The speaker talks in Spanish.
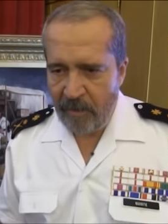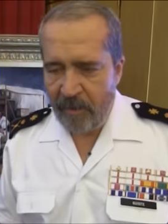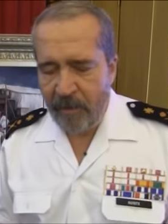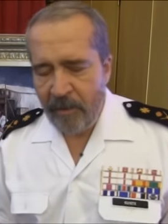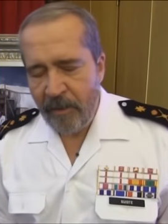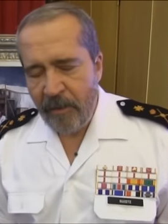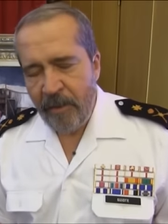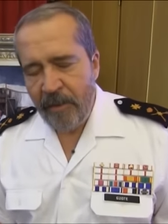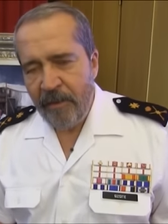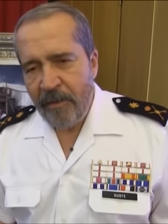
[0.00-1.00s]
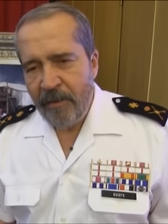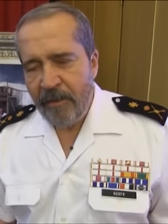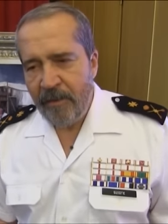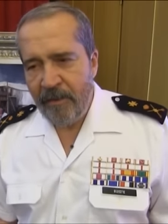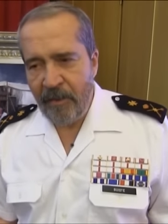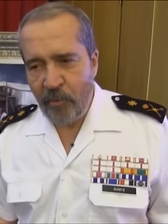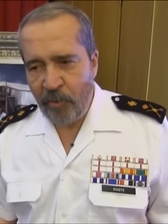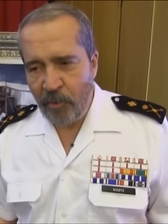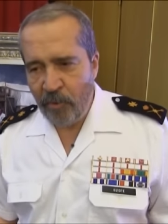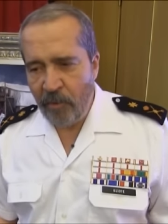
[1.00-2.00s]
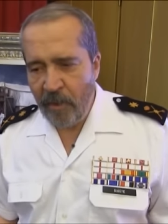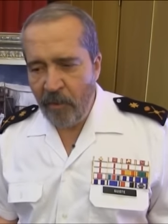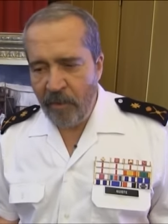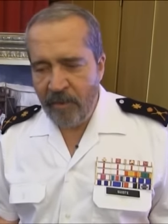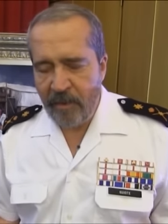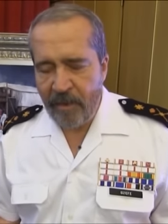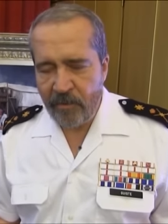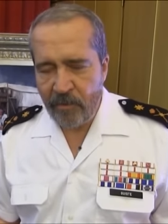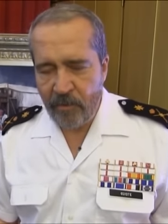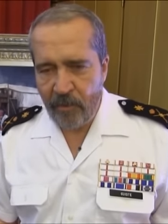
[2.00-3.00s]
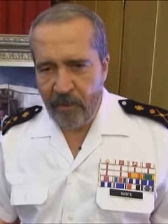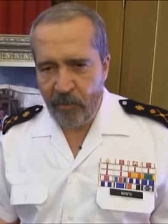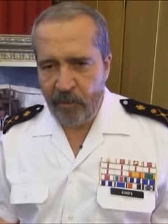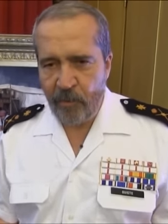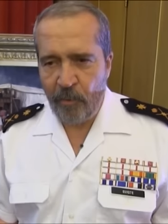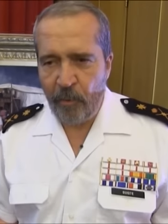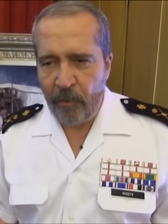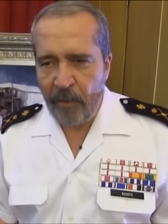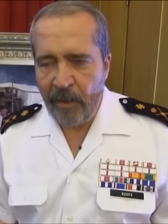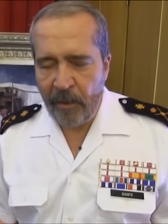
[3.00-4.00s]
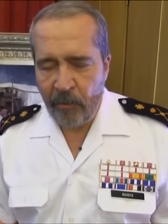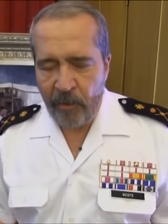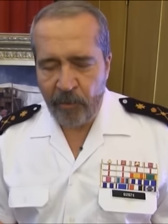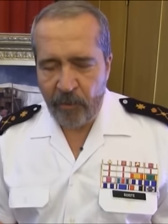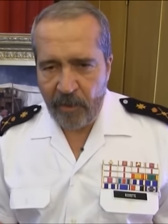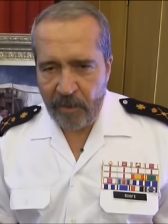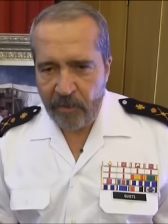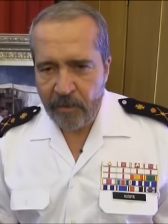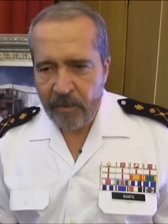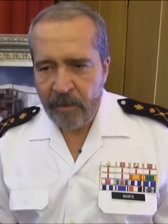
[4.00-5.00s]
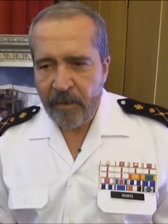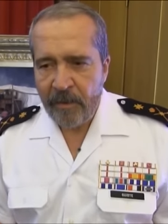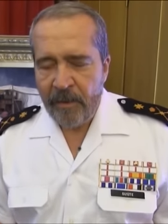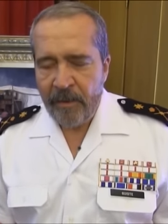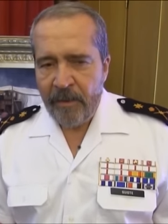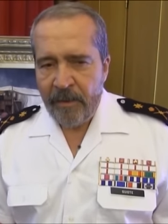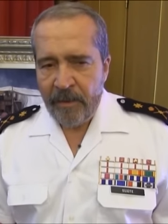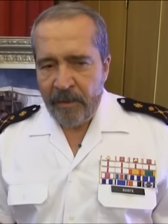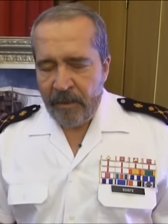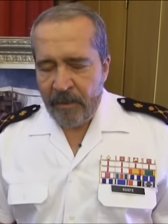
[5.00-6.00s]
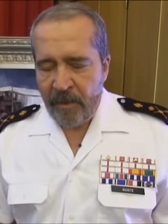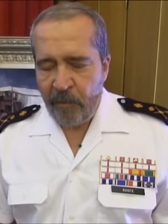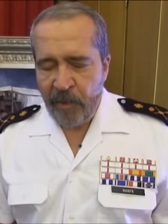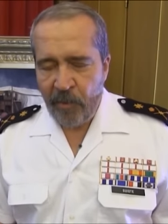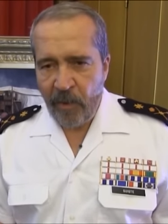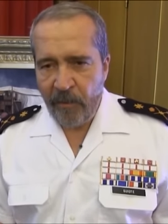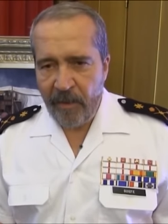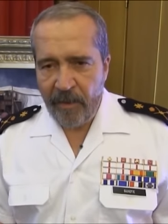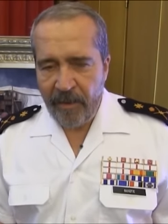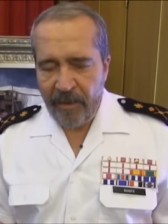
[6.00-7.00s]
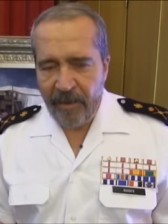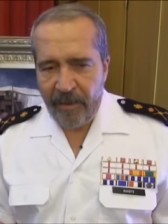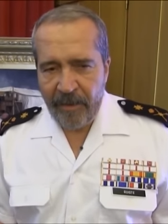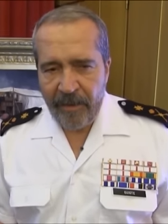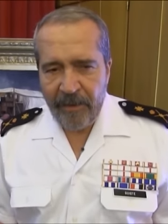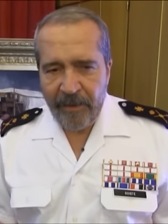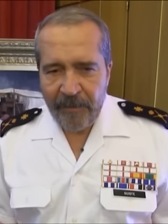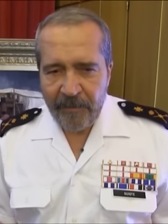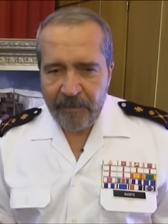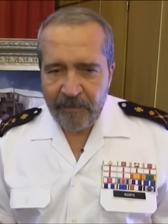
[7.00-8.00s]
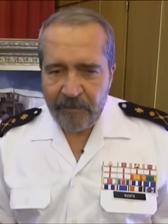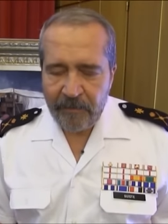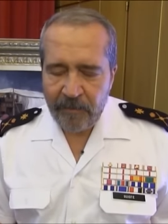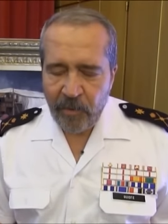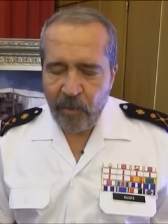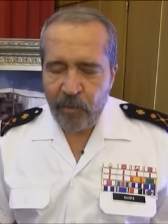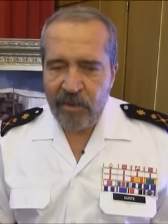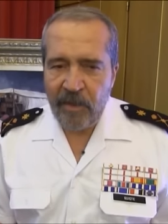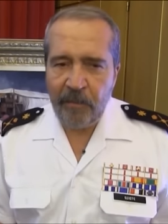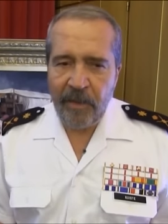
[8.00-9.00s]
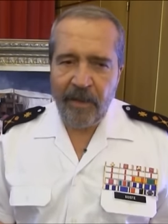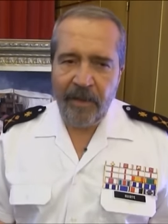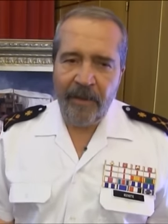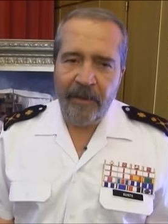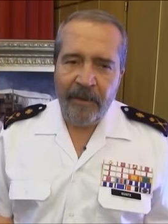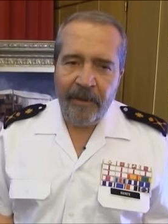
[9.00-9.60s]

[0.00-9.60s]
de, de nuestros soldados en este caso o de nuestros conciudadanos en otros casos. Espero haberle, como siempre,